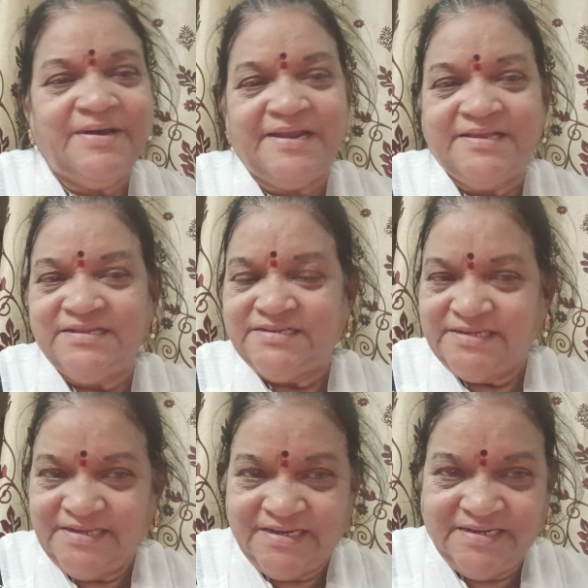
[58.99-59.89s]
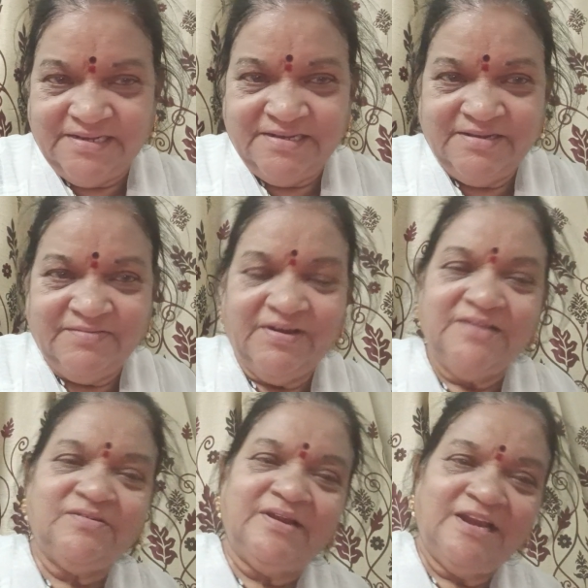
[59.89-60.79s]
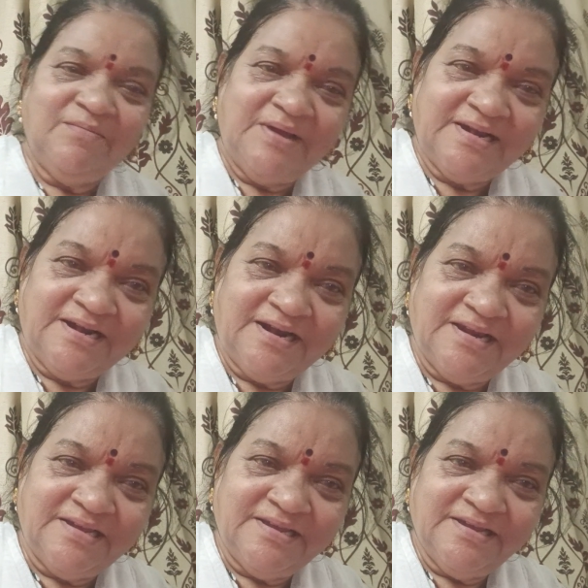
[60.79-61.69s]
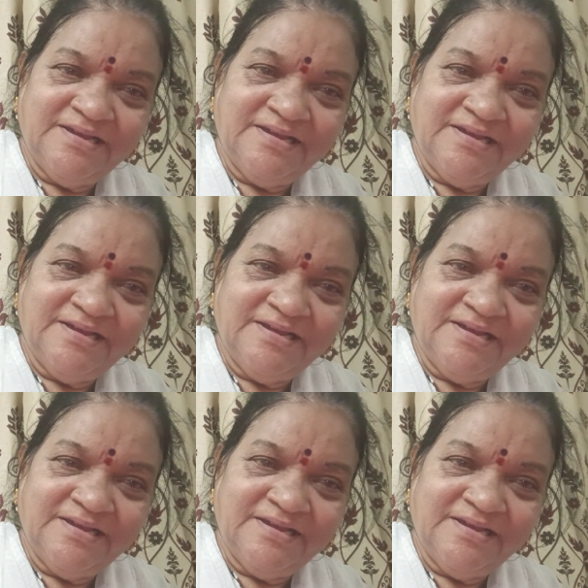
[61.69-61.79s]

మర్యాదలు చేయాలి వాళ్ళతో ఎలా మాట్లాడాలి